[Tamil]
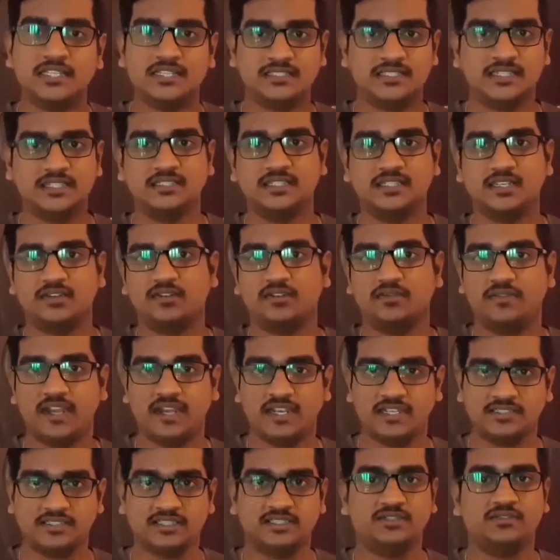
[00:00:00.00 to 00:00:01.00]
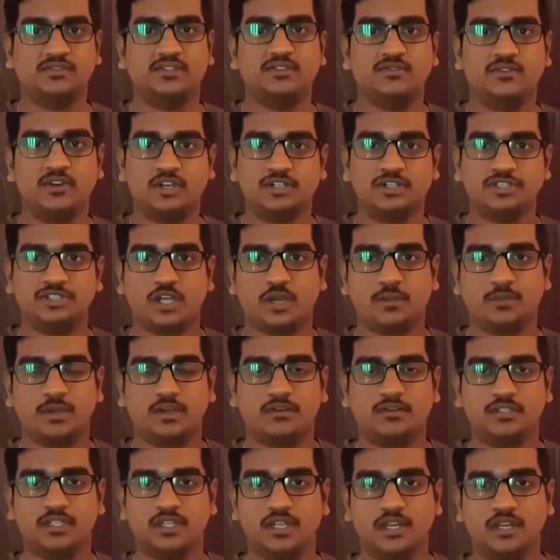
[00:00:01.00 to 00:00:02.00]
சிக்ஸ்டி செவன் வேகன்சிஸ் வந்து ஒர்க்
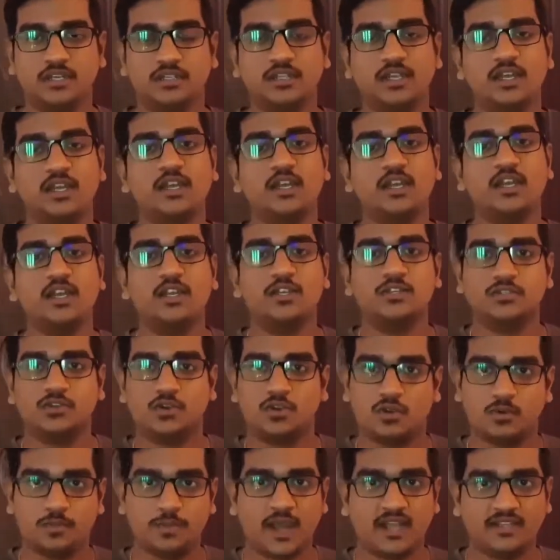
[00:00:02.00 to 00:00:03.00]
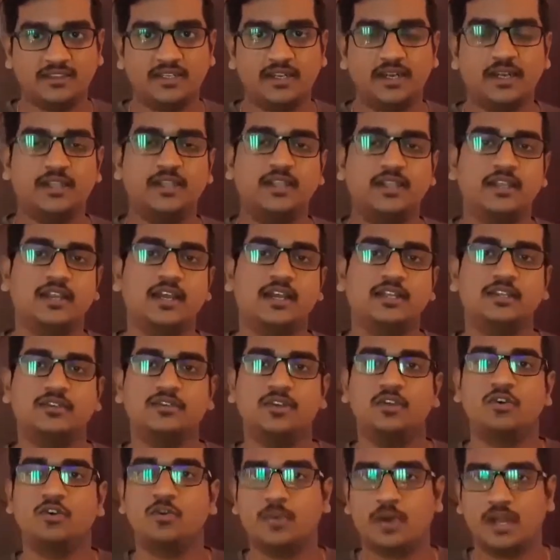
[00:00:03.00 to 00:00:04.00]
ஷாப்பில் வந்து இருக்குது ஸோ பார்த்துட்டு இருந்தீங்கன்னா
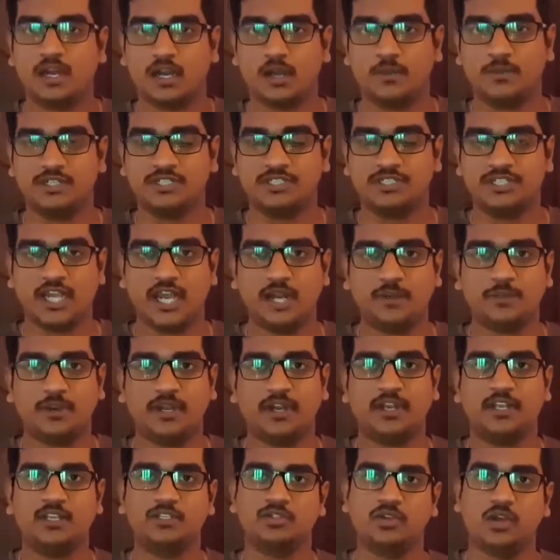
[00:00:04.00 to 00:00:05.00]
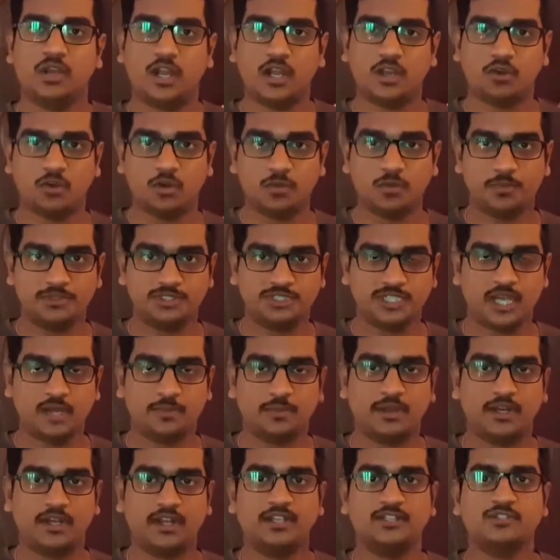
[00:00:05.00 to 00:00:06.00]
இந்த வீடியோ மறக்காமல் ஷேர் பண்ணுங்கள் ஸோ எல்லா குரூப்
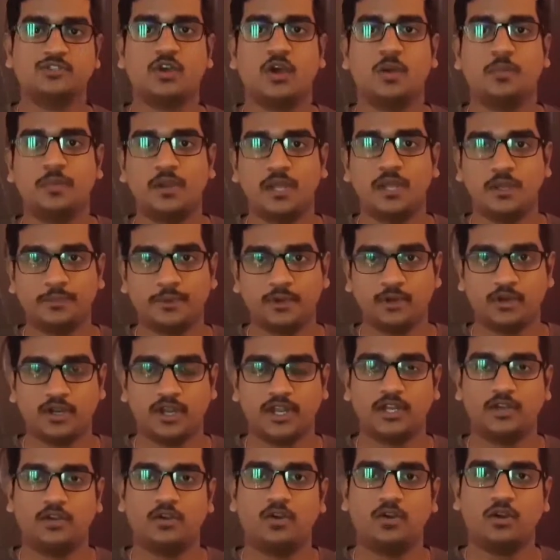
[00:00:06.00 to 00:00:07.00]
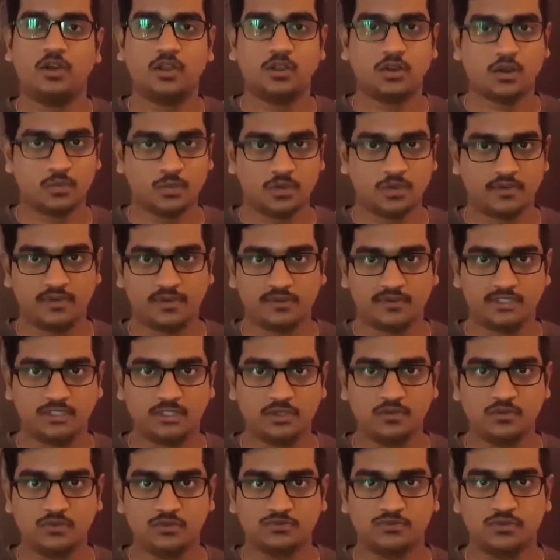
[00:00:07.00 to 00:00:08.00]
ஷேர் பண்ணுங்கள் ஸோ அப்ளை பண்ணணும்னு நினைக்கிறவங்களுக்கு ரொம்பவே
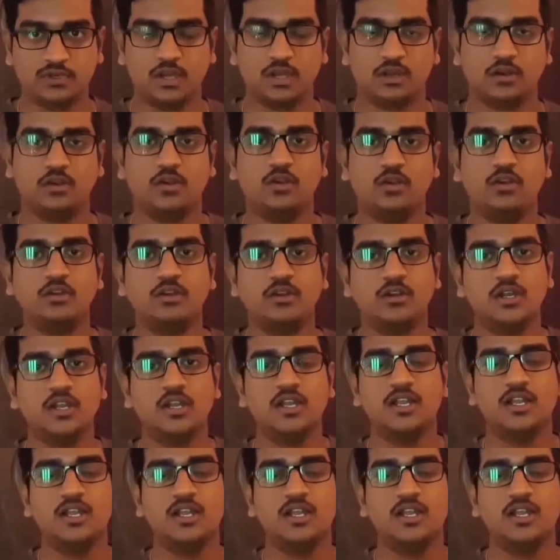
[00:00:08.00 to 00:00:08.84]
வந்து யூஸ்ஃபுல்லாக இருக்கும்